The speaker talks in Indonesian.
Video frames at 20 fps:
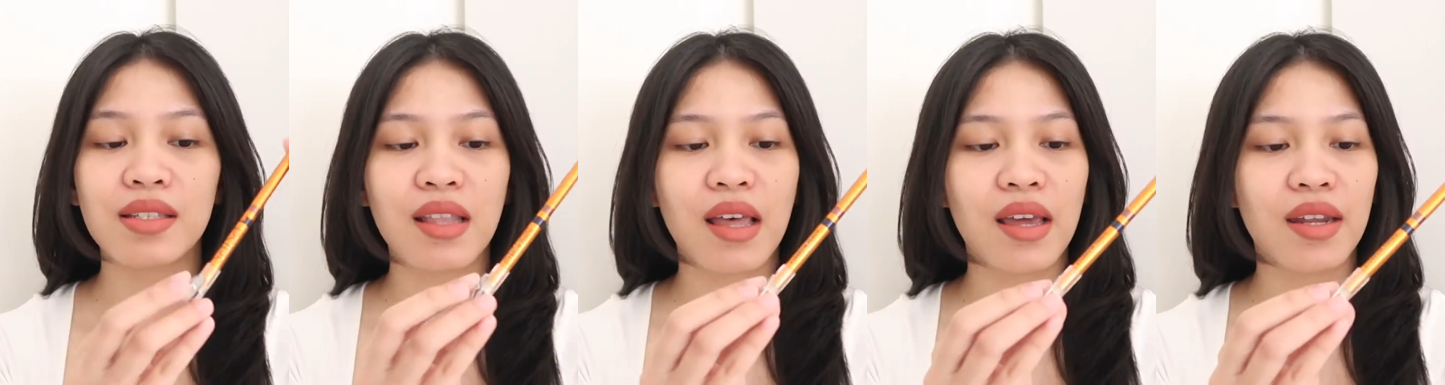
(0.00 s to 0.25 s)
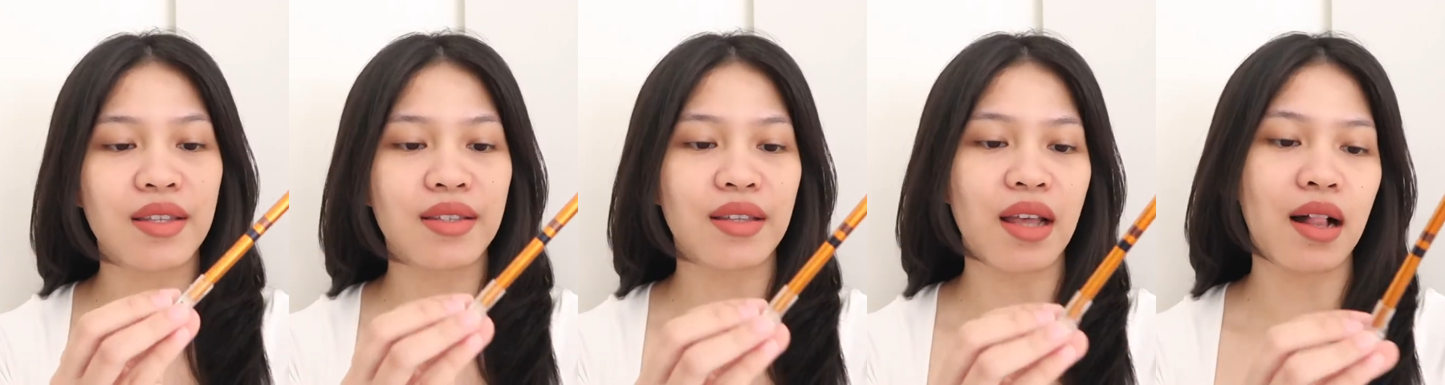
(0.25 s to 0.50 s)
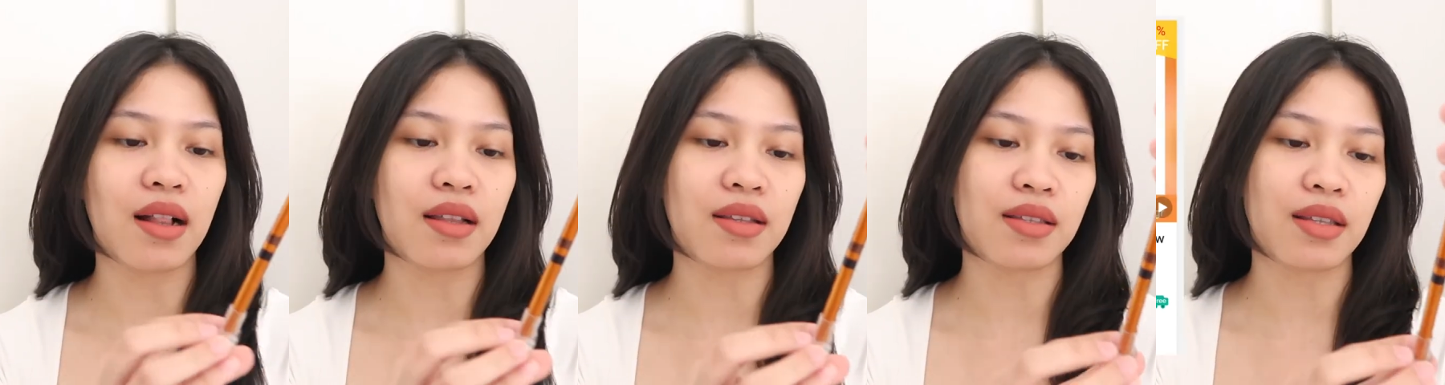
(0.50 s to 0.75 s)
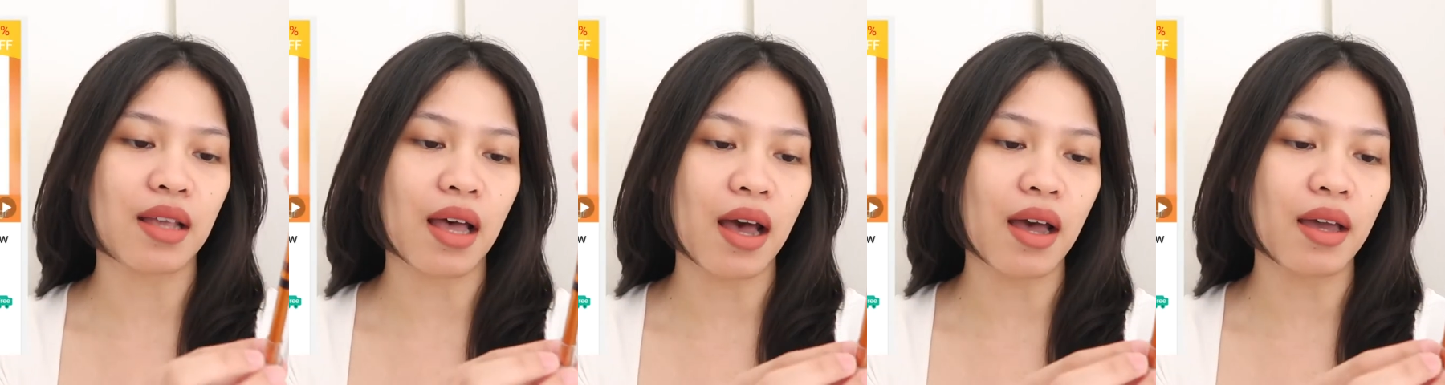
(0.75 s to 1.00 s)
dari
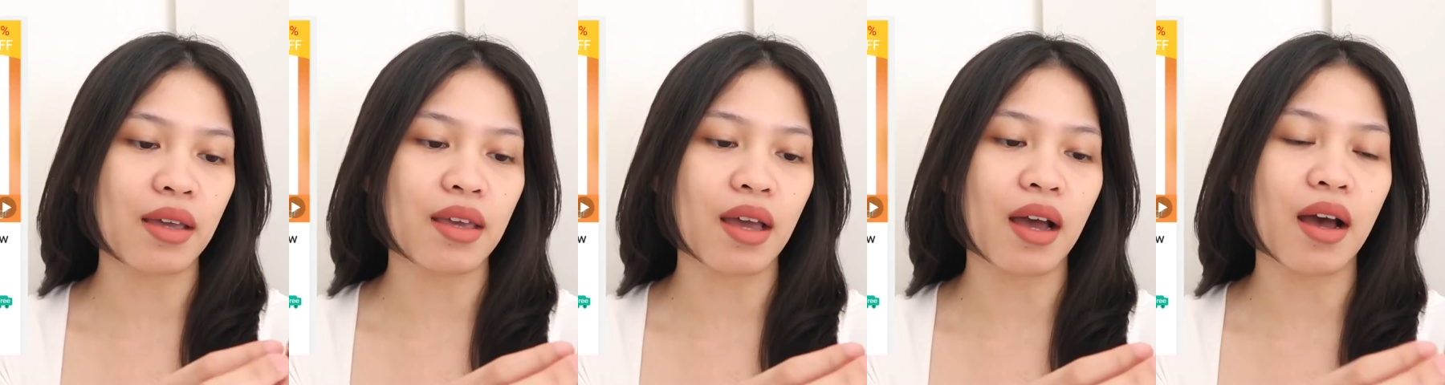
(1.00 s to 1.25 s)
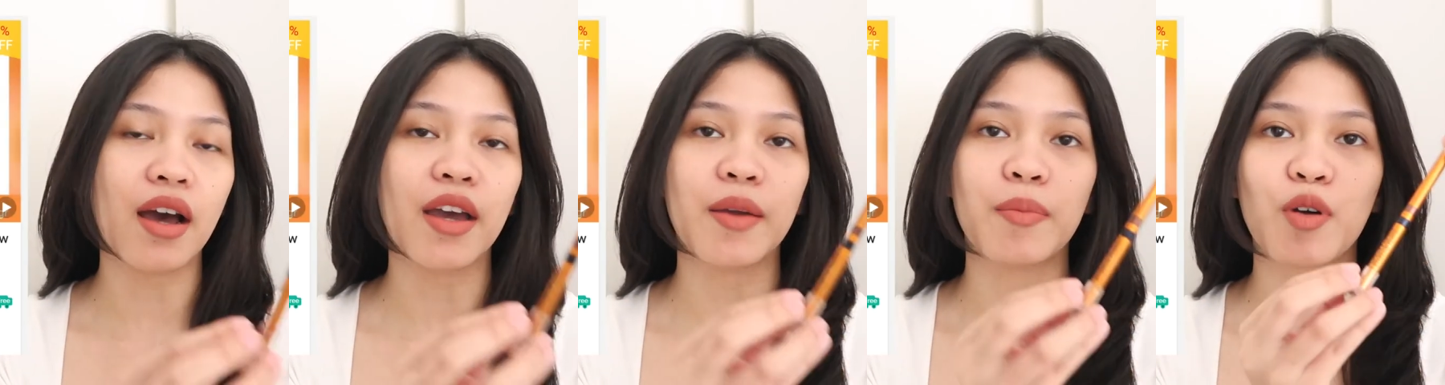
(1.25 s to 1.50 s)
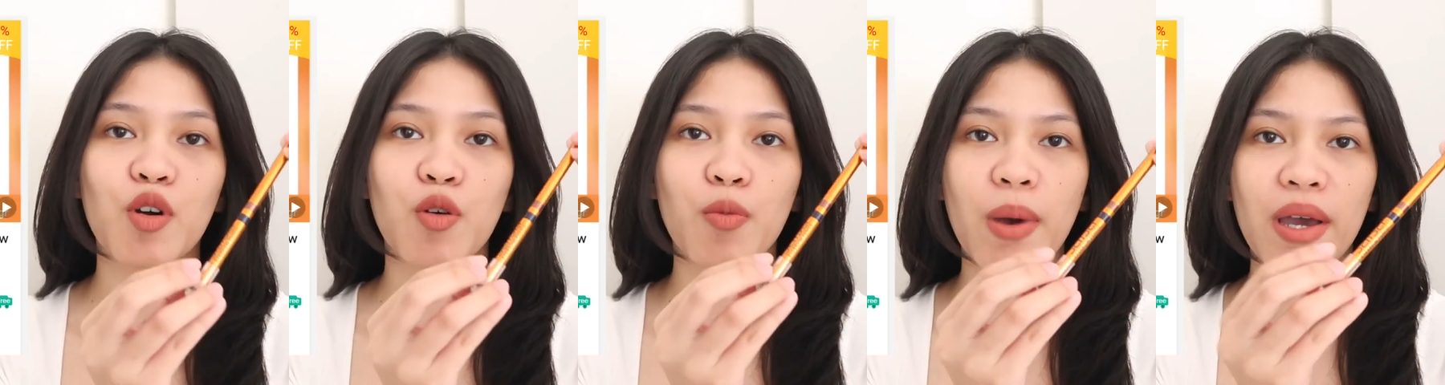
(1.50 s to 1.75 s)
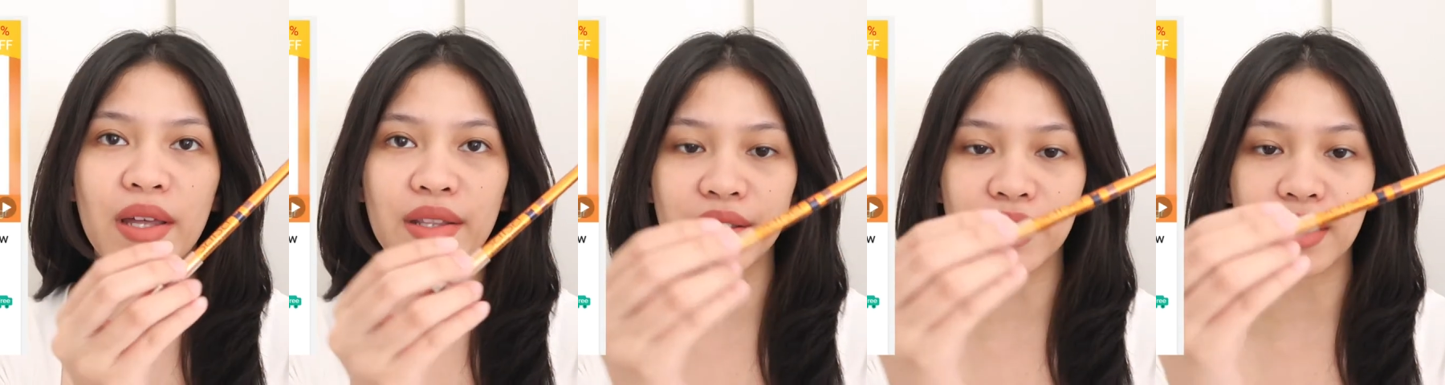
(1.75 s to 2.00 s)
Salsa yang eyebrow
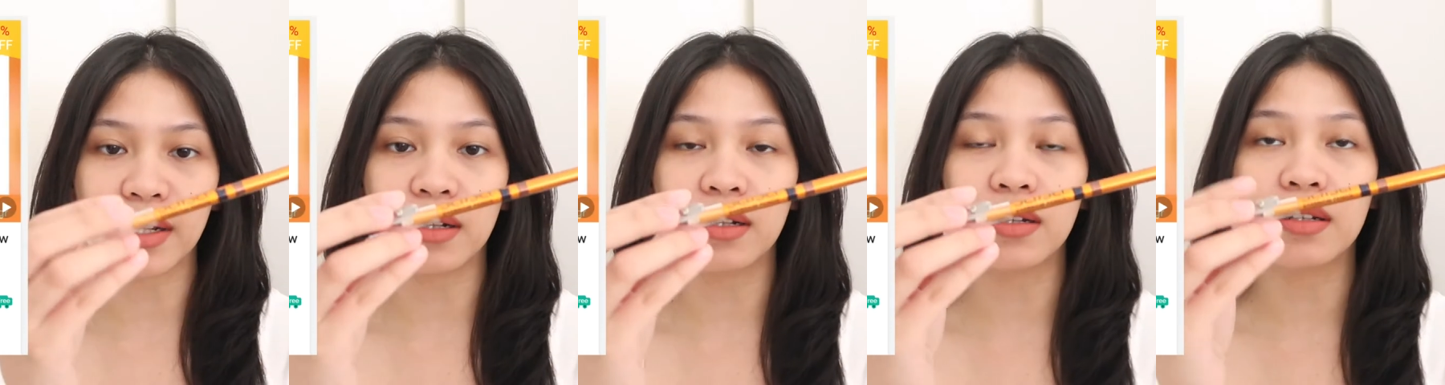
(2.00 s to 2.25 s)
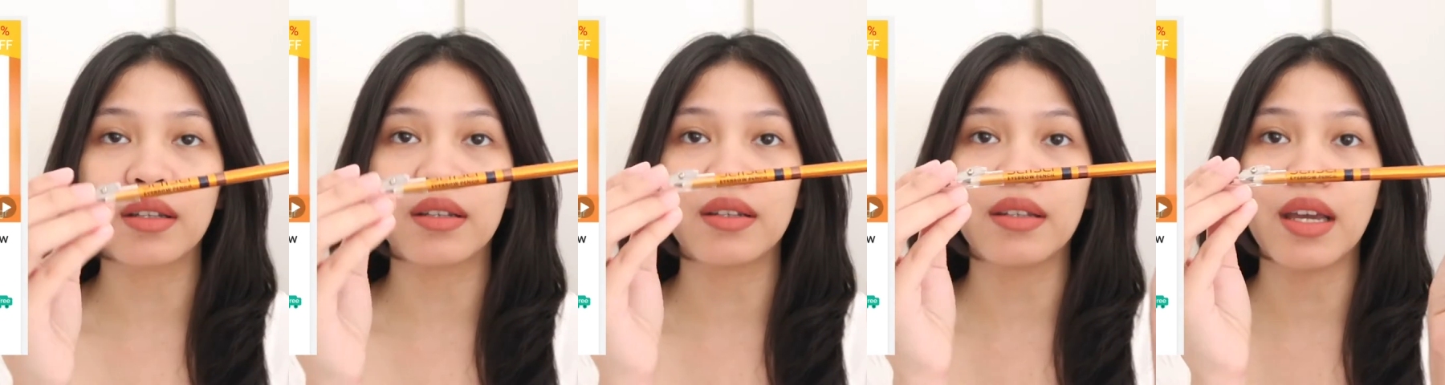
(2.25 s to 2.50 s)
pencil.